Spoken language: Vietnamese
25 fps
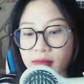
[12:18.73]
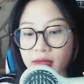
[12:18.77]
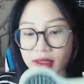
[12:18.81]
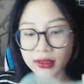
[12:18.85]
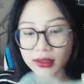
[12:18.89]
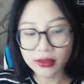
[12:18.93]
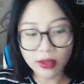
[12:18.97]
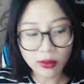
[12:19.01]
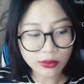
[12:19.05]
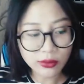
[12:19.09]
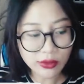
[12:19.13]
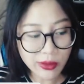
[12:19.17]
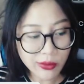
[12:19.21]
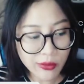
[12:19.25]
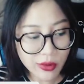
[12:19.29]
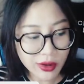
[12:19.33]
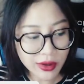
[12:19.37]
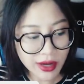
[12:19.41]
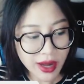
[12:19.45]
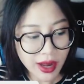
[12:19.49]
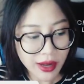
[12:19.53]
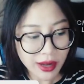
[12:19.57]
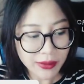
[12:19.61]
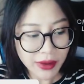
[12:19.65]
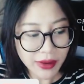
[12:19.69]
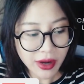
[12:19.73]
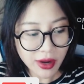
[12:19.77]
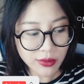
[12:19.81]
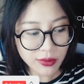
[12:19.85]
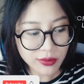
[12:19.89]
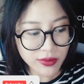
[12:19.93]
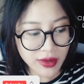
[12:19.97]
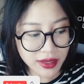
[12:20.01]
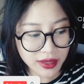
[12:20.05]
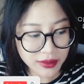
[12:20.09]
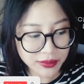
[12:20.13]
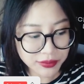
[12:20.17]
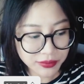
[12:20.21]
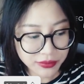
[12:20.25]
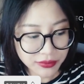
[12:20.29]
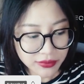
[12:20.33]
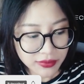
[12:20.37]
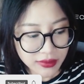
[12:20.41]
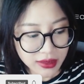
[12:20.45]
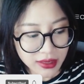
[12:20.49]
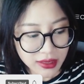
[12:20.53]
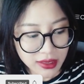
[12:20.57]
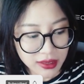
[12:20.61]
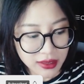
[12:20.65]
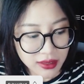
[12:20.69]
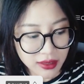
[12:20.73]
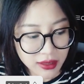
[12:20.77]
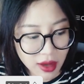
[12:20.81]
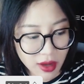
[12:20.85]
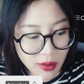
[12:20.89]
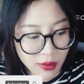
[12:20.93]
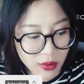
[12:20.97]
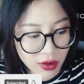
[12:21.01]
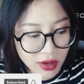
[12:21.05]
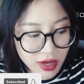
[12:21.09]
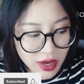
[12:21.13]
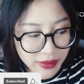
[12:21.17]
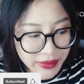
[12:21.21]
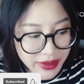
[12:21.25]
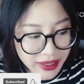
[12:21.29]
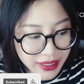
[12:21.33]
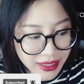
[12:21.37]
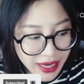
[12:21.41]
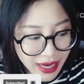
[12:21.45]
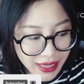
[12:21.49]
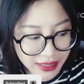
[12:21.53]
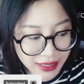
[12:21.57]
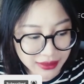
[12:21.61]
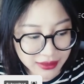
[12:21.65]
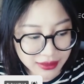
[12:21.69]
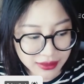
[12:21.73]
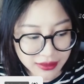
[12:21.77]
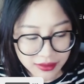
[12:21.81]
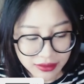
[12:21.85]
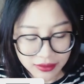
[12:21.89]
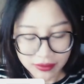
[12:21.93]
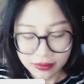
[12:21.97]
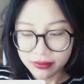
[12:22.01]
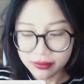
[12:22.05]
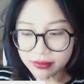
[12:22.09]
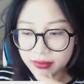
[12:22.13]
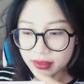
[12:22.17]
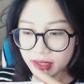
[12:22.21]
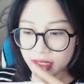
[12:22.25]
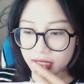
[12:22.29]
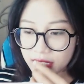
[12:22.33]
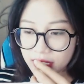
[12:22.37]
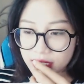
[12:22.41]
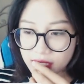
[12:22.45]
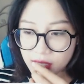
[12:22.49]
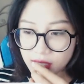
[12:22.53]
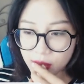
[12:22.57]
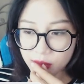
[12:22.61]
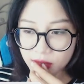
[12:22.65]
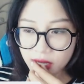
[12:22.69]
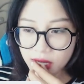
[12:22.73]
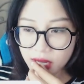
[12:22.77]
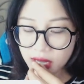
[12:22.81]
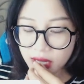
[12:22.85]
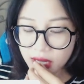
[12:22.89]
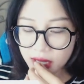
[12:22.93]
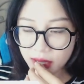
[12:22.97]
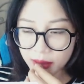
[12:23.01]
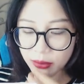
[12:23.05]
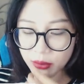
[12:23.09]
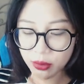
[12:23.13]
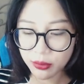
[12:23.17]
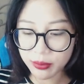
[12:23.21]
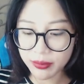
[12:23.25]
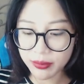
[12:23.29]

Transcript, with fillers: sống trong cuộc đời mà không không có người bên cạnh sống một